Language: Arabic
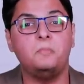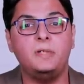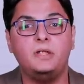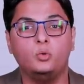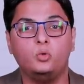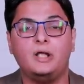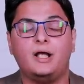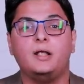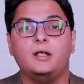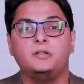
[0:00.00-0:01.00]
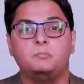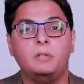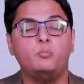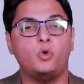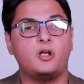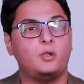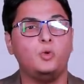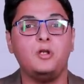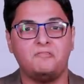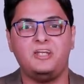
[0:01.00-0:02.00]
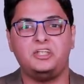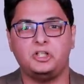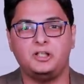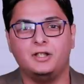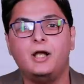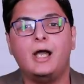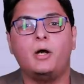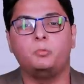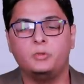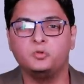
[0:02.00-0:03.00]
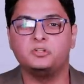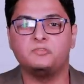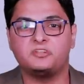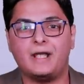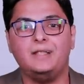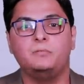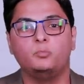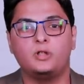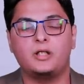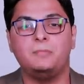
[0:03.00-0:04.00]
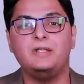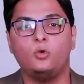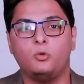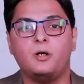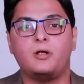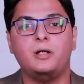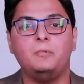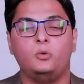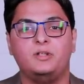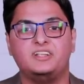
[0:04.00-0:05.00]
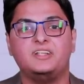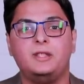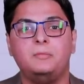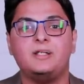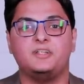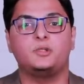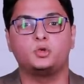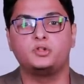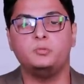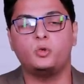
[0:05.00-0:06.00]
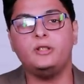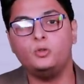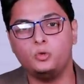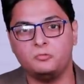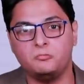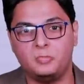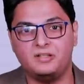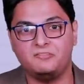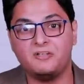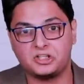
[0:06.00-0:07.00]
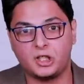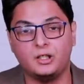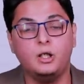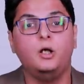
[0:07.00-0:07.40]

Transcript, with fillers: بيقول على بيب جوارديولا فاشل او بيوصف ساعات مدربين كبار عملوا انجازات كبيره زي جوزيه مورينيو بالفشل